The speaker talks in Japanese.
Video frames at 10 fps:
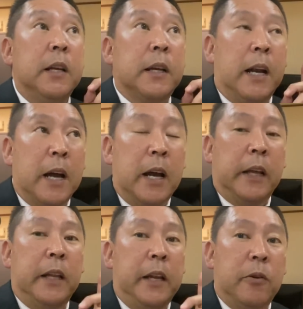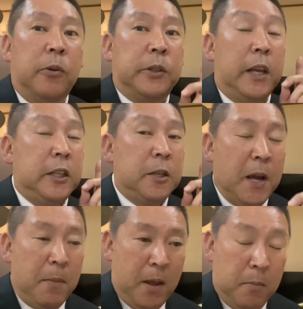神奈川県で立候補して、1
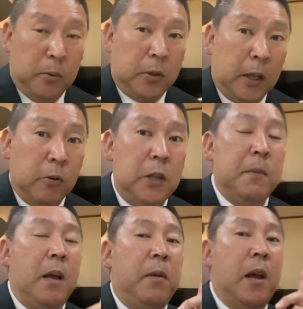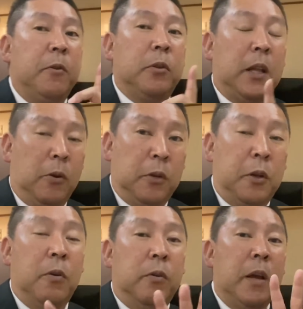枚目山本太郎、2枚目山本太郎って
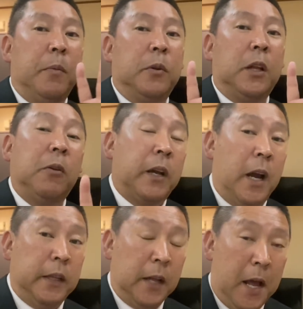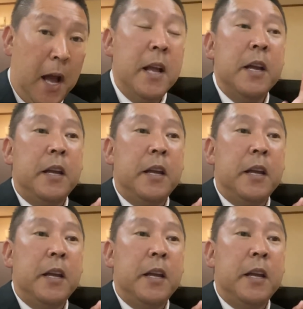両方山本太郎で書いたら、